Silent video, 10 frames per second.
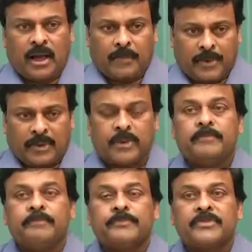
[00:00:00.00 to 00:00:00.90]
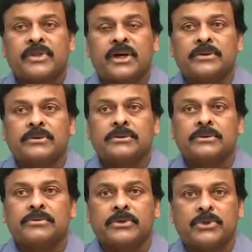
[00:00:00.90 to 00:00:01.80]
అప్పట్లో నాకు
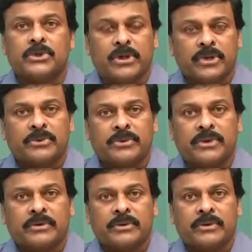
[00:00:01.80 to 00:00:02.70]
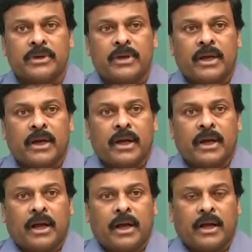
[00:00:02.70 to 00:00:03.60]
వెన్నుదనుగా ఉంటుండేవాడు
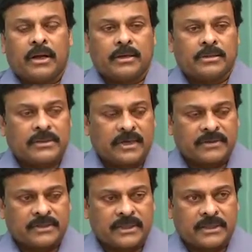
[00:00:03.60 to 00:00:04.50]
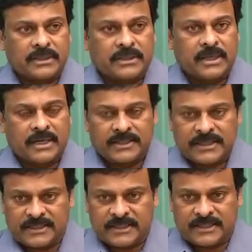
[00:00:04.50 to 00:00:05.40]
అండ్ తర్వాత నాకు
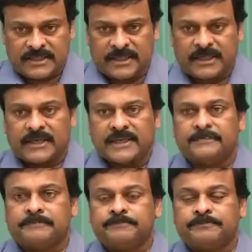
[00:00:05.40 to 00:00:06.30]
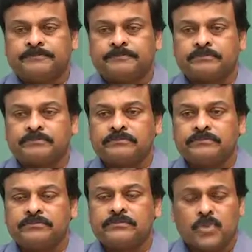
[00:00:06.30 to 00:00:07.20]
తెలిసి శ్రీహరికి
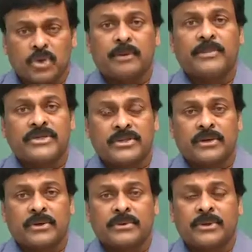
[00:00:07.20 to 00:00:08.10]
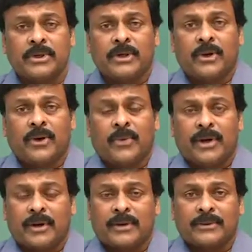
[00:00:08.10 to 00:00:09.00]
ముఠా మేస్త్రిలోను
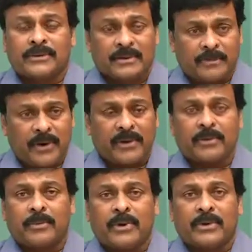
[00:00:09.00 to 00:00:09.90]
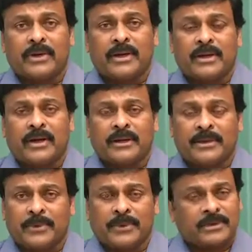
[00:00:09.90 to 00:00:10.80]
వాటిల్లోనూ తర్వాత బావగారు బాగున్నారా ఆ
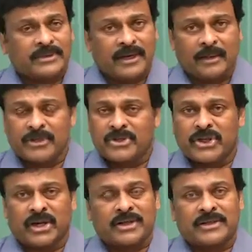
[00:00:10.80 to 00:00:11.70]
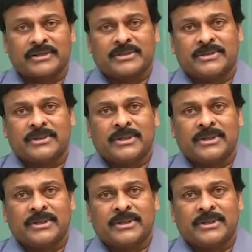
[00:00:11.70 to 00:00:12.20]
టైంలో కూడా చాలా మంచి క్యారెక్టర్స్